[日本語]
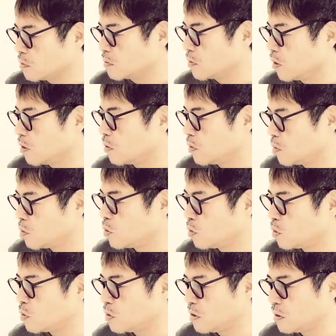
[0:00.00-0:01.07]
うん、あのもう
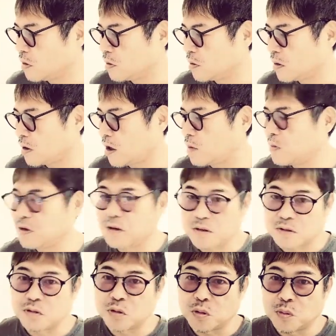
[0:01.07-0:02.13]
本当に神で
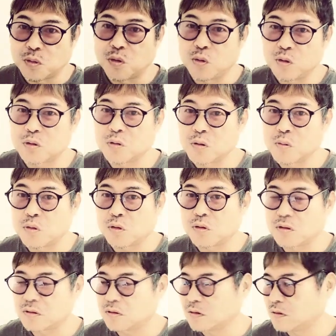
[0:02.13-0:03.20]
すよもう本当に
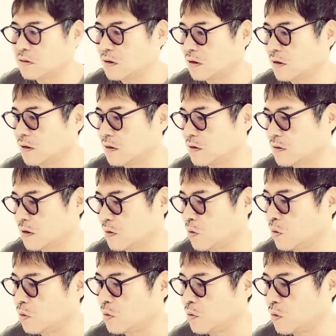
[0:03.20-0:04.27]
僕らからして
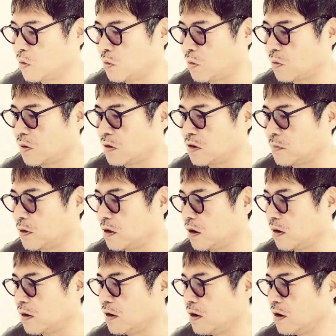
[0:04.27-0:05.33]
子供の頃からしてみた
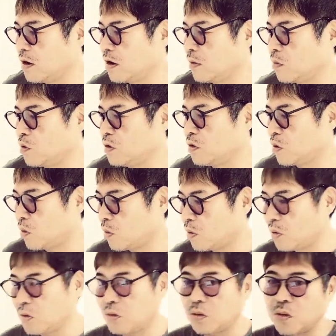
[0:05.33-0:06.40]
らもう日
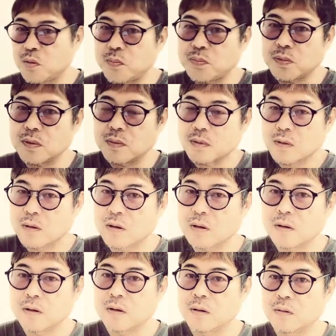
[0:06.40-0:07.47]
本の
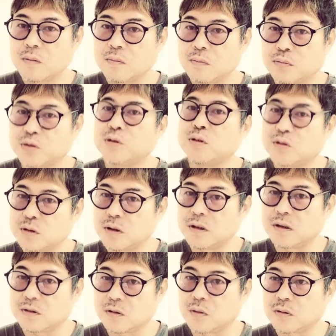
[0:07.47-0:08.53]
ブルース・リー
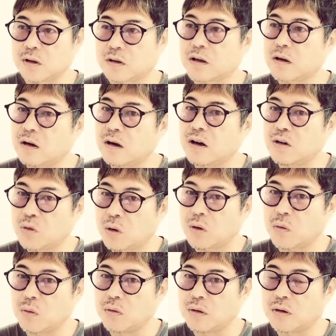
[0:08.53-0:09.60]
ですよ「戦え
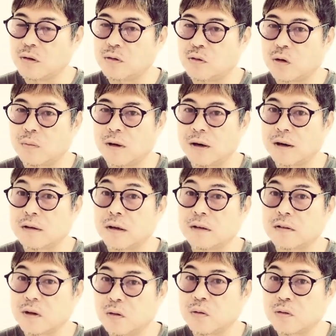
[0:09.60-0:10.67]
ドラゴン」っていうドラマがあった
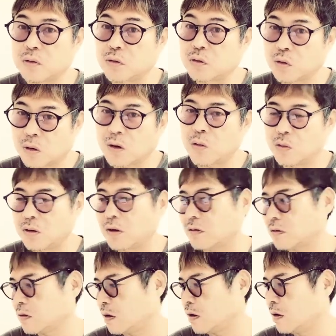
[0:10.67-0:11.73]
んですけどそのドラゴン
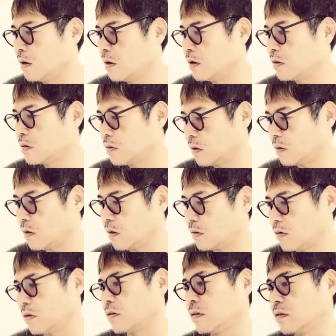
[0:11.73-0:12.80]
役が倉田
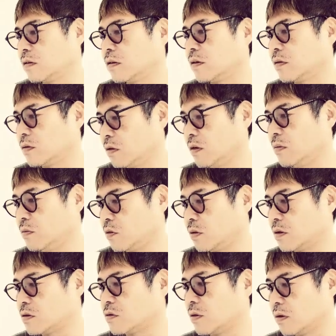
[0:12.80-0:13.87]
康明さんだったんですよね
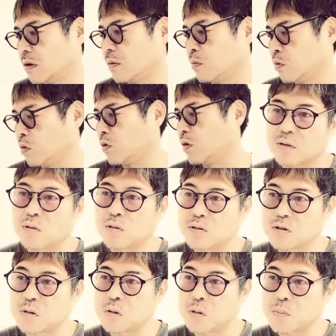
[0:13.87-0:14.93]
昔はねもう当
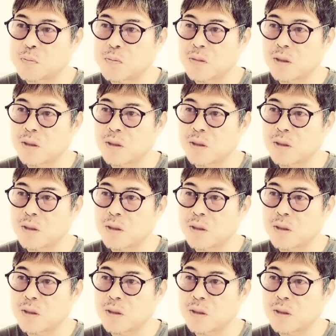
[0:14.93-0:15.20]
時の